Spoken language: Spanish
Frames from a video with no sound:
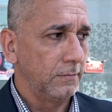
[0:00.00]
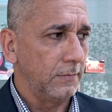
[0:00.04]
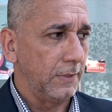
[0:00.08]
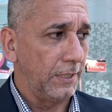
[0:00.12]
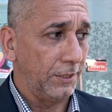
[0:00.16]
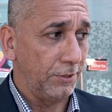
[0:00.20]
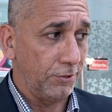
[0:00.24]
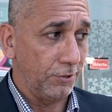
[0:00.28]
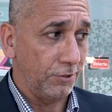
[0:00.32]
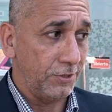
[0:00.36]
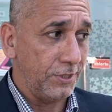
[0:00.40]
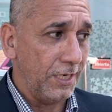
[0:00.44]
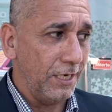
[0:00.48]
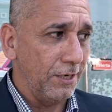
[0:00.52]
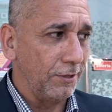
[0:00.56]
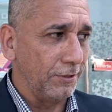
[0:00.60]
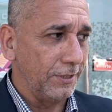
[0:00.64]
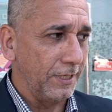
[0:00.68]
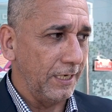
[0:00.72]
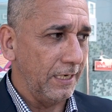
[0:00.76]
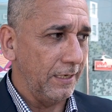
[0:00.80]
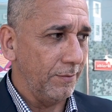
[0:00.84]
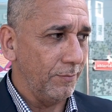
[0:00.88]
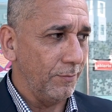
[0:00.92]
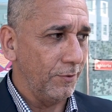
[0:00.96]
Esto sí lo
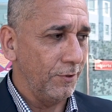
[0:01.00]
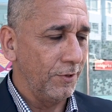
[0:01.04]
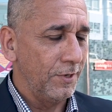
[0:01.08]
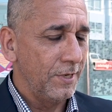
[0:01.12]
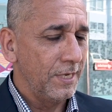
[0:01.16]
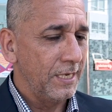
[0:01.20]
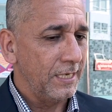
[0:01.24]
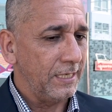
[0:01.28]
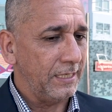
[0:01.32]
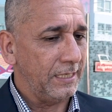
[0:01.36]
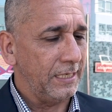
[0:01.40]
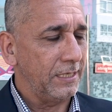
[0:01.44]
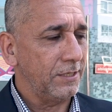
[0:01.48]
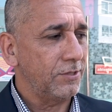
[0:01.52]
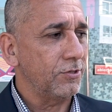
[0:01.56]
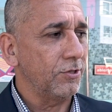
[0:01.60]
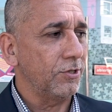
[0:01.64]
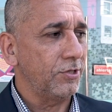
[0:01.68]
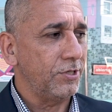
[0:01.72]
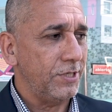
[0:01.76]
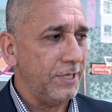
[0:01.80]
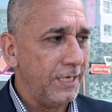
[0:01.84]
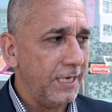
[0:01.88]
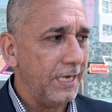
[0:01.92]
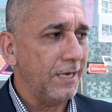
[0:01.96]
tenemos y
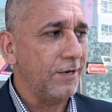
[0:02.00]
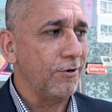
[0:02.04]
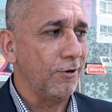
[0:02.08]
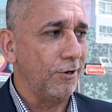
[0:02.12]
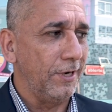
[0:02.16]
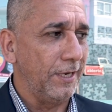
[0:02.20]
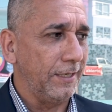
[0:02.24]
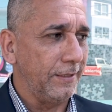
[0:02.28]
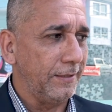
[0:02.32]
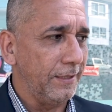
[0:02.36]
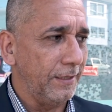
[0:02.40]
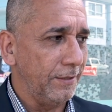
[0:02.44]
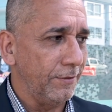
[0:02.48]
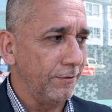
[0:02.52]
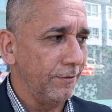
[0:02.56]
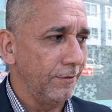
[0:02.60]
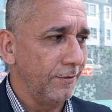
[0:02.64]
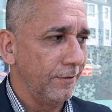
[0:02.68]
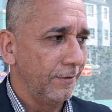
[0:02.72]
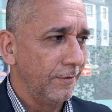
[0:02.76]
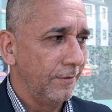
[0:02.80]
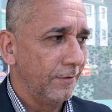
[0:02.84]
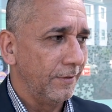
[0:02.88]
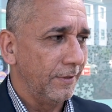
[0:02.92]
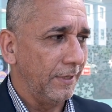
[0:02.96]
eso sí es colectivo.
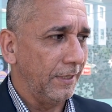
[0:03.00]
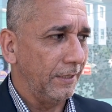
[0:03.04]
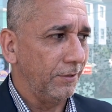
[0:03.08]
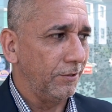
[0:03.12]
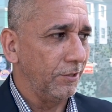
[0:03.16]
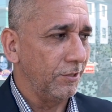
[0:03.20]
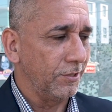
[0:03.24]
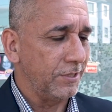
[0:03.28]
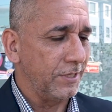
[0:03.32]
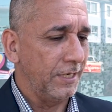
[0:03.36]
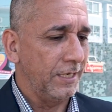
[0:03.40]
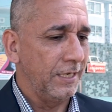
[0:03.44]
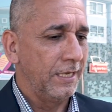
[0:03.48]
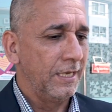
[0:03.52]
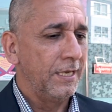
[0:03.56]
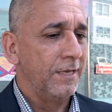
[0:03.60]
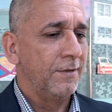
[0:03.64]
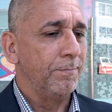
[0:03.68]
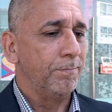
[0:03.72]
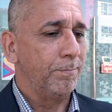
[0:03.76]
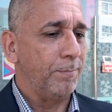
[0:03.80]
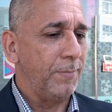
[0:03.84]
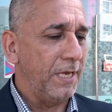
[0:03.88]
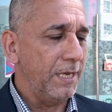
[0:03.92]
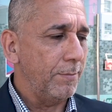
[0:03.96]
Entonces,
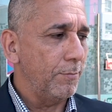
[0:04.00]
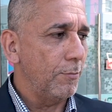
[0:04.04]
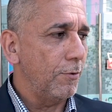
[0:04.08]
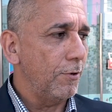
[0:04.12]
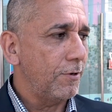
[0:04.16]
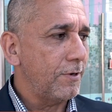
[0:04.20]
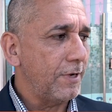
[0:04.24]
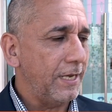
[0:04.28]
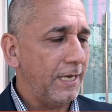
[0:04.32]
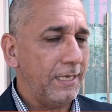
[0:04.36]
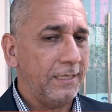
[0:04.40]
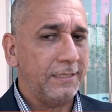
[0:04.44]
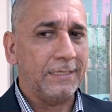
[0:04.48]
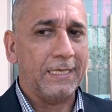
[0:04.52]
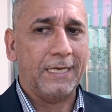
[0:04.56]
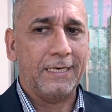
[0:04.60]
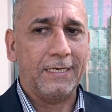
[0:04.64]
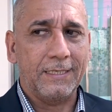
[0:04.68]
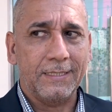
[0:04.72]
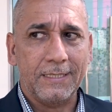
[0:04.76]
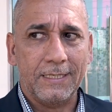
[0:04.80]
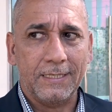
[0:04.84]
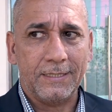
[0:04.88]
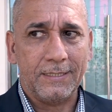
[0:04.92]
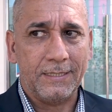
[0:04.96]
vemos que esta
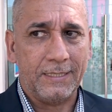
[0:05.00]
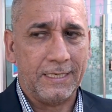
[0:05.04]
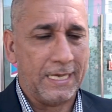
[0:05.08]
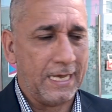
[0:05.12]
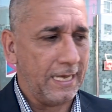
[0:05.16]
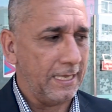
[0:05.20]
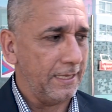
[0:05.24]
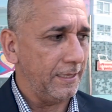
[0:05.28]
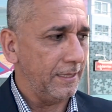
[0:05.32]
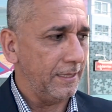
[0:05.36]
necesidad